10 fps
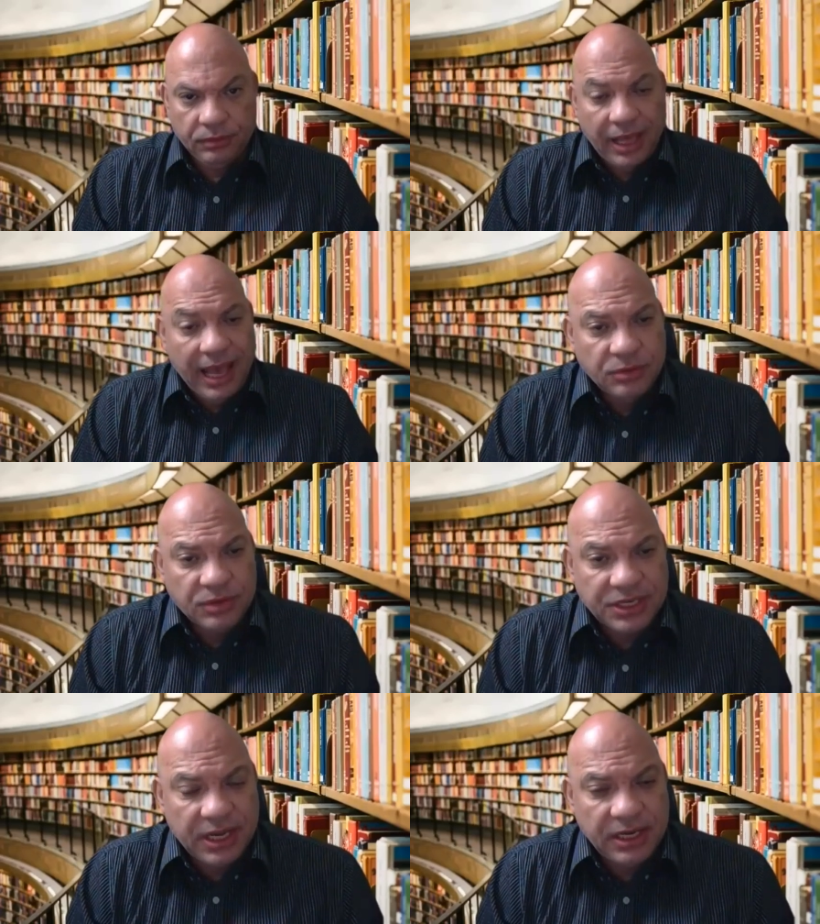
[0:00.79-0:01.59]
اهلا
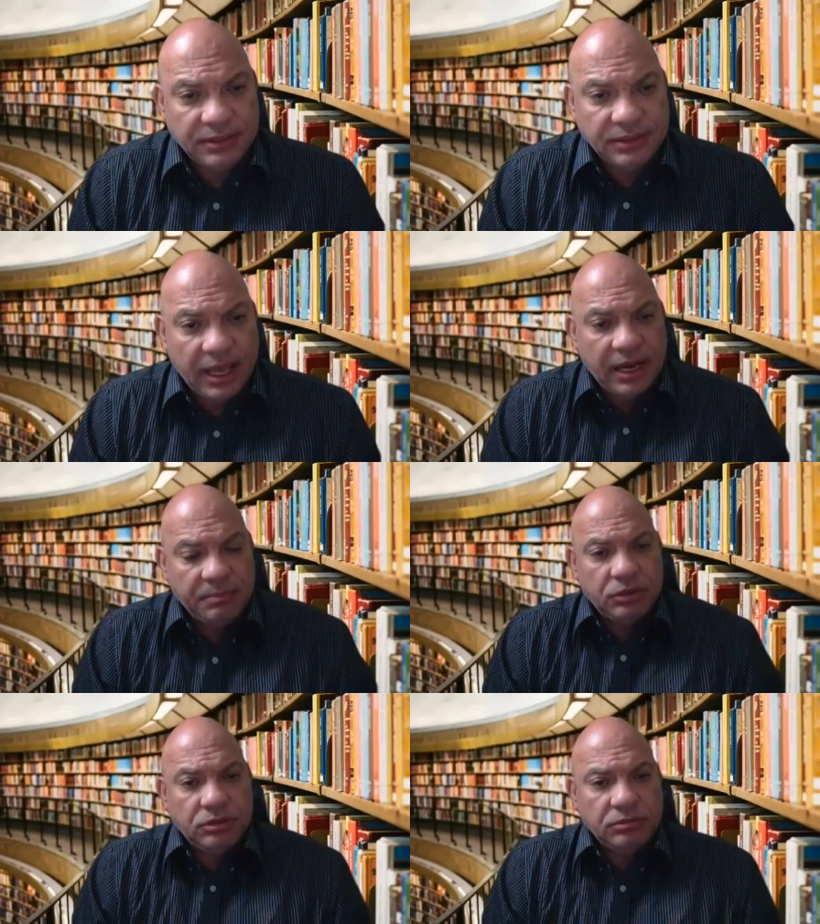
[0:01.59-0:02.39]
وسهلا اهلا
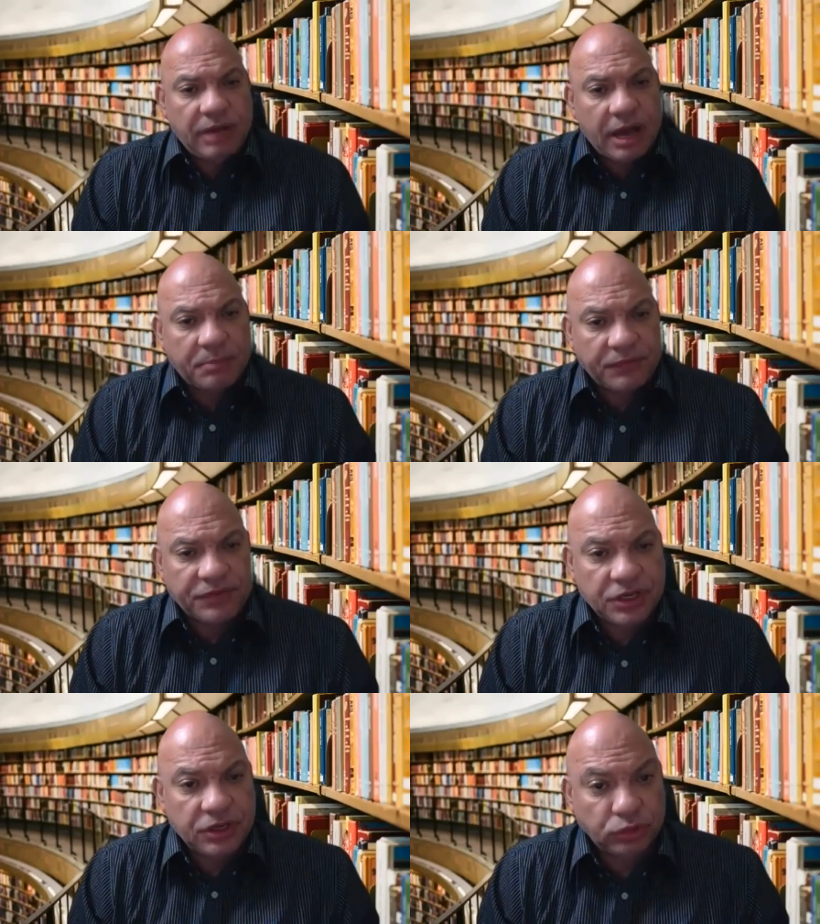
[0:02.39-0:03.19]
بكم مع
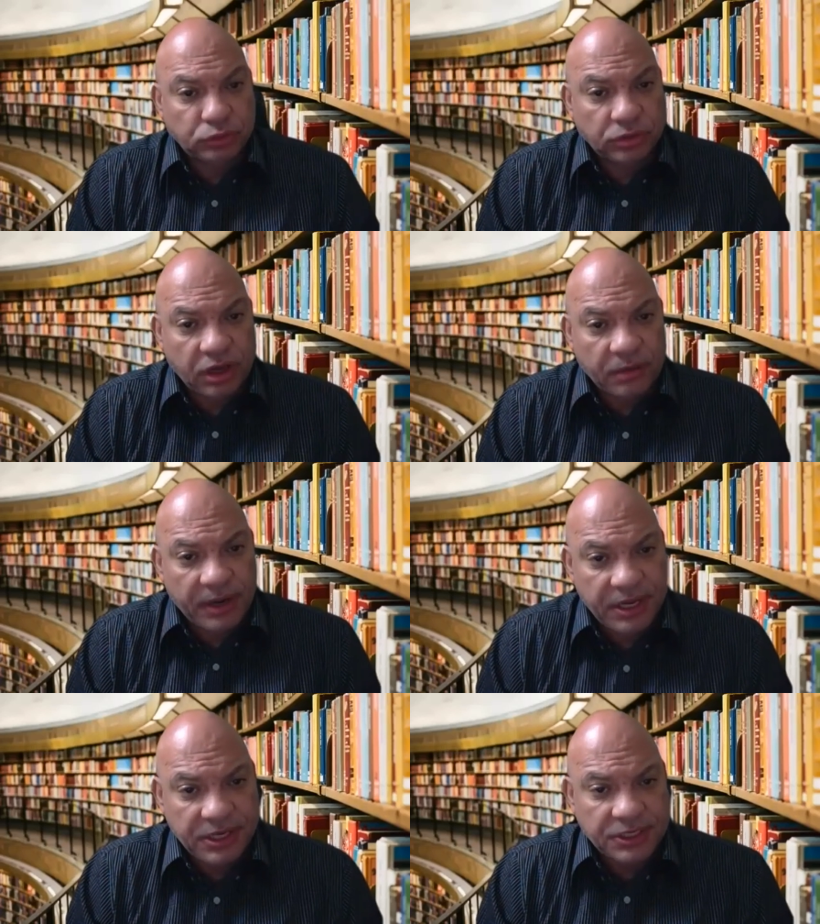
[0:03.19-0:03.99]
بروفيسور الدكتور كرم
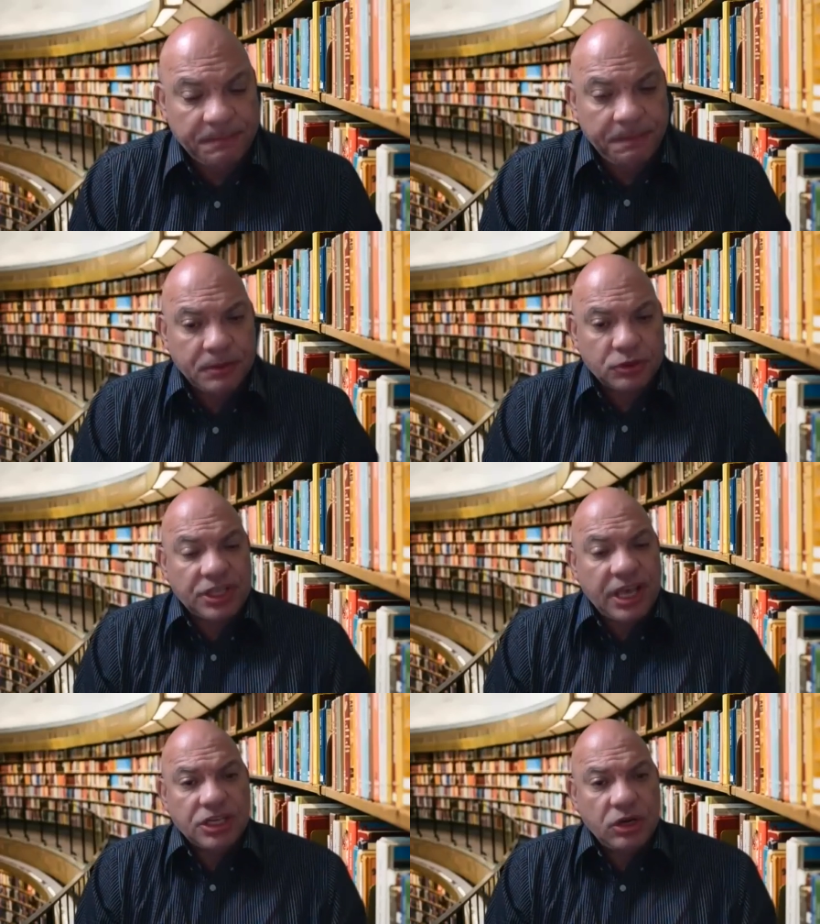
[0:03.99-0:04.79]
انيس
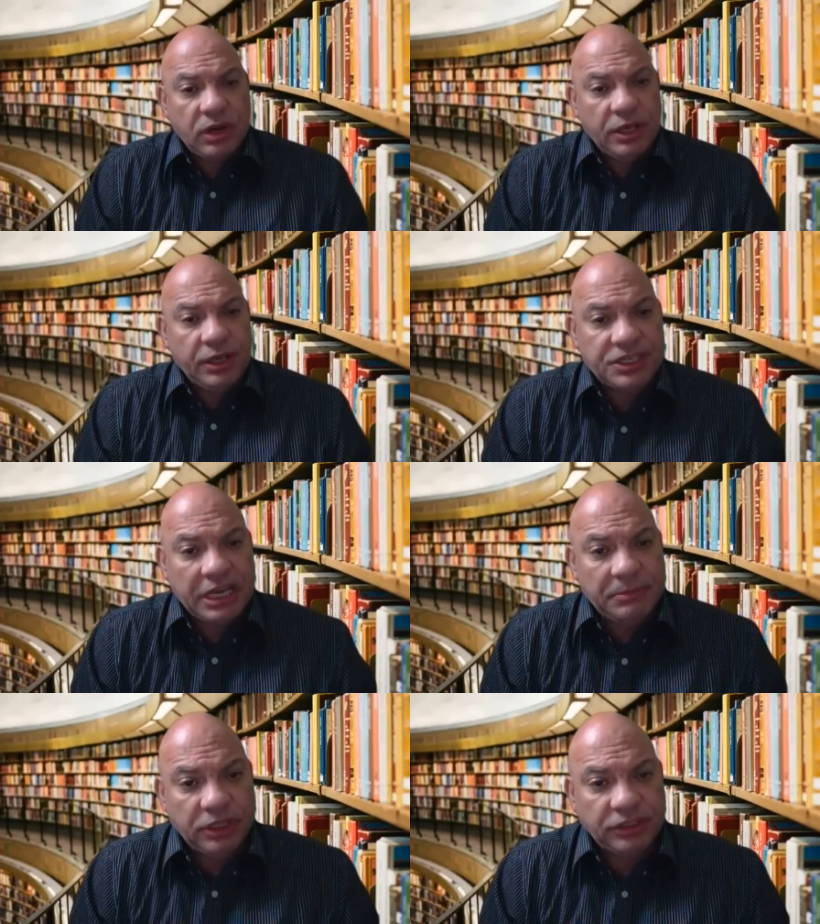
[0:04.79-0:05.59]
استاذ اللغه
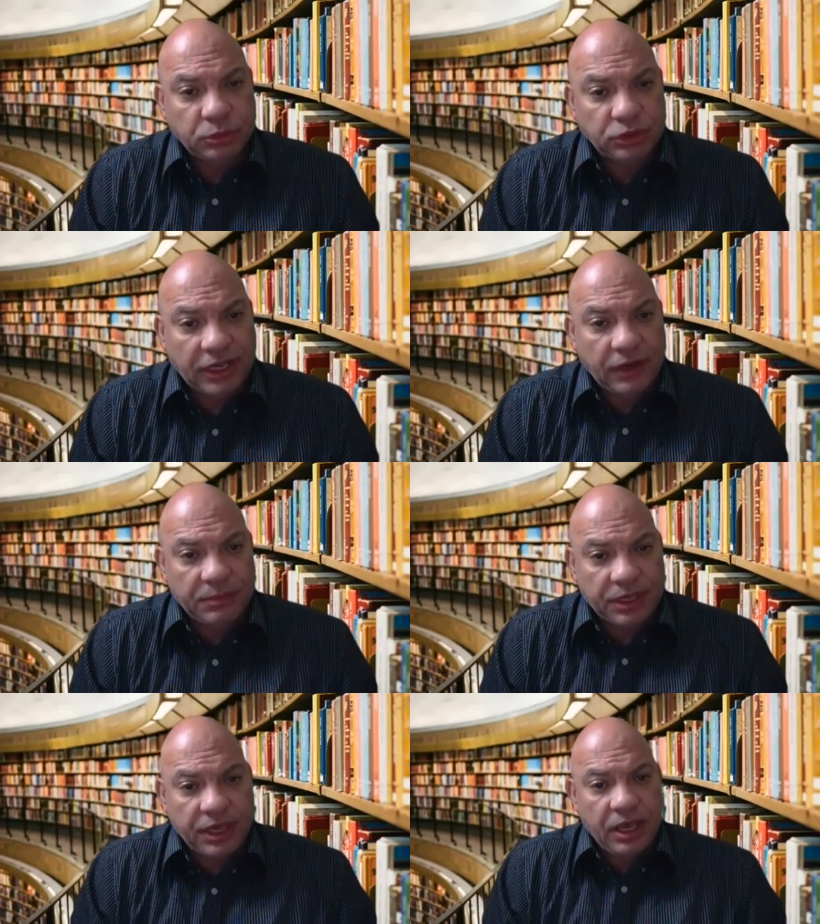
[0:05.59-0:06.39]
الانجليزيه بالولايات المتحده
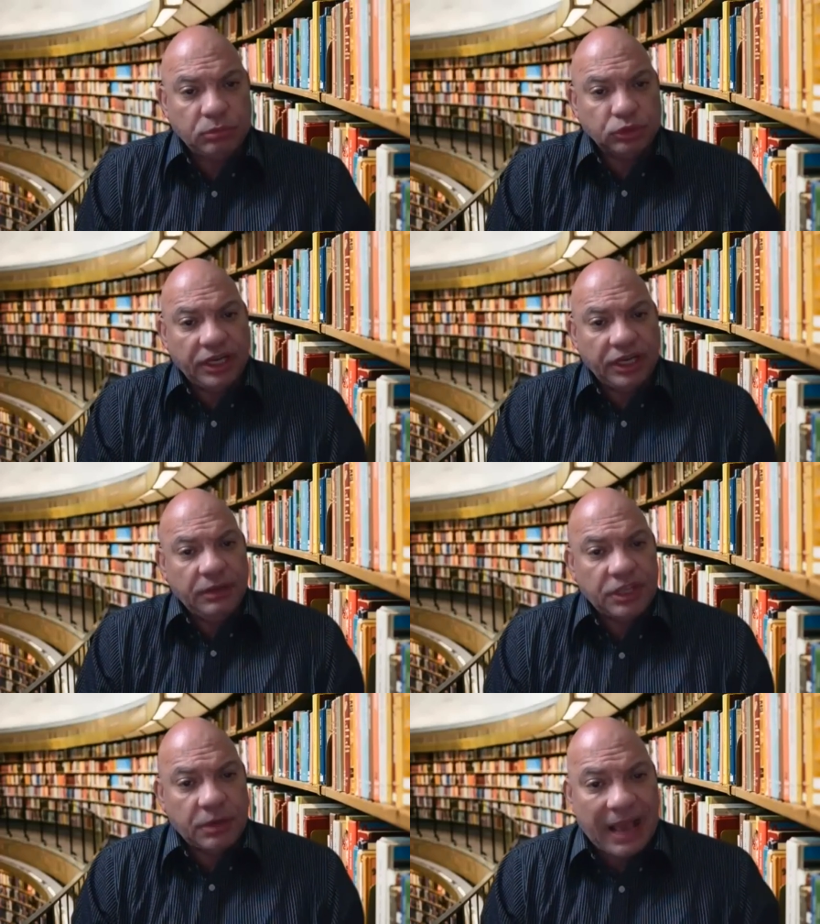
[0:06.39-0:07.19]
الامريكيه
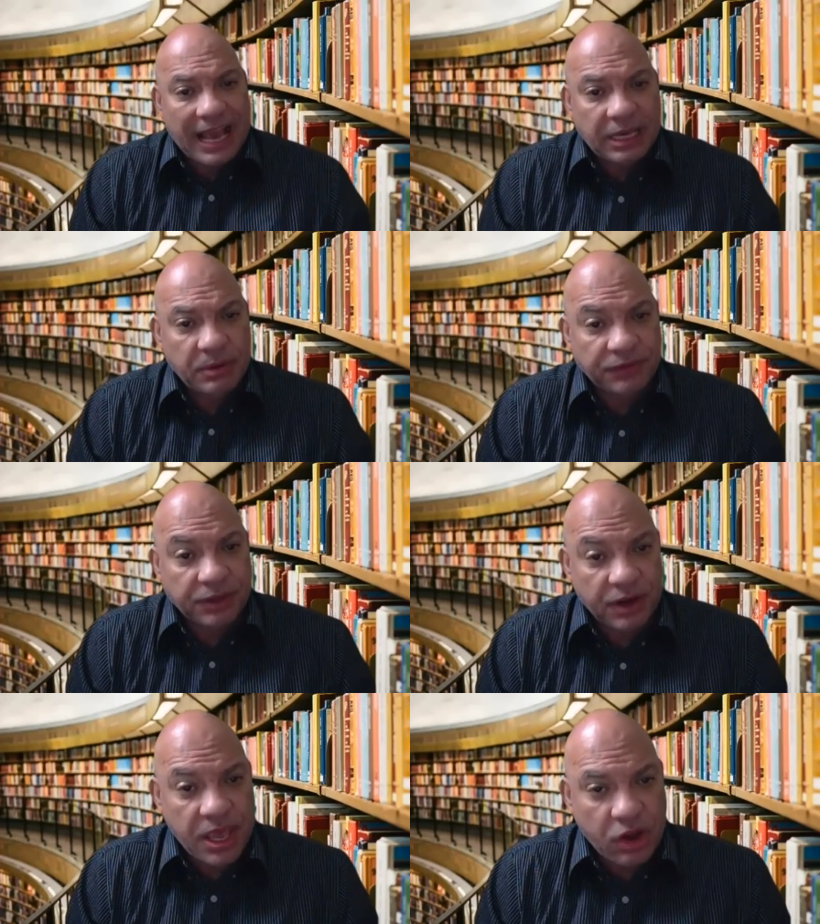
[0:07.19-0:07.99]
ومترجم لدى المحاكم
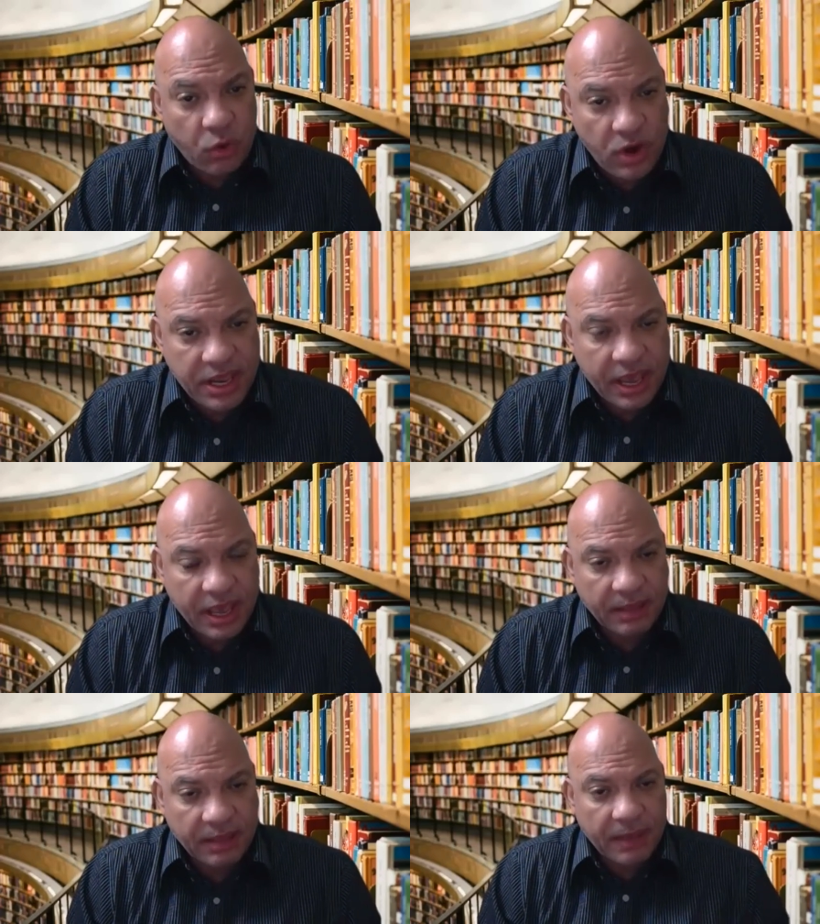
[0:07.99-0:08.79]
الفدراليه
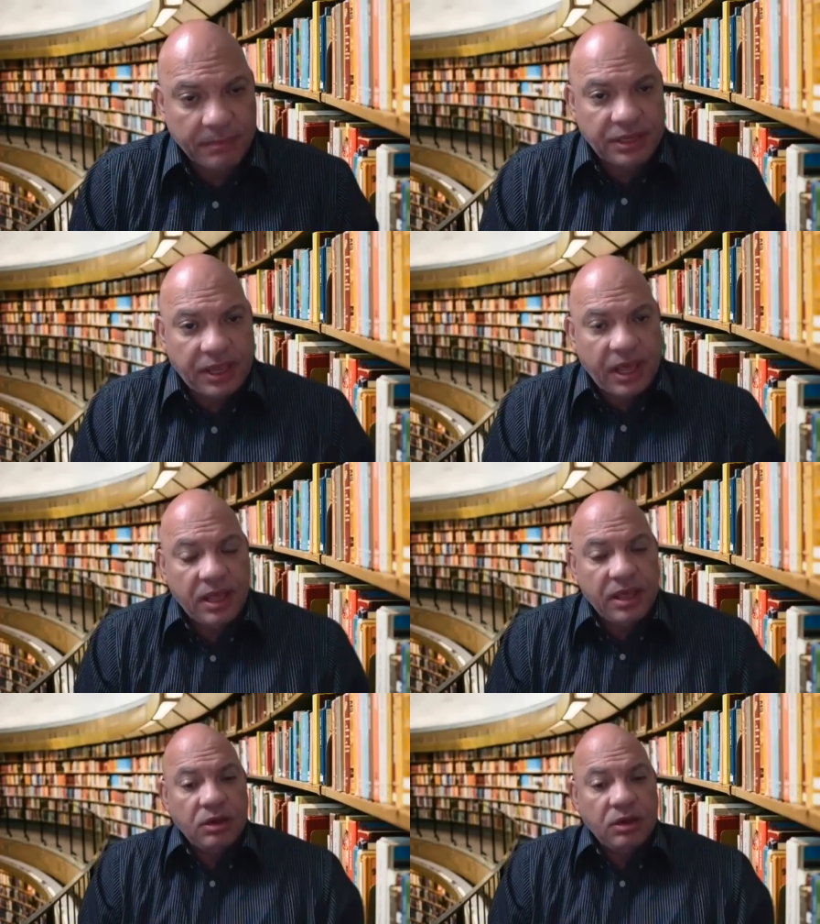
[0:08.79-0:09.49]
العليا بامريكا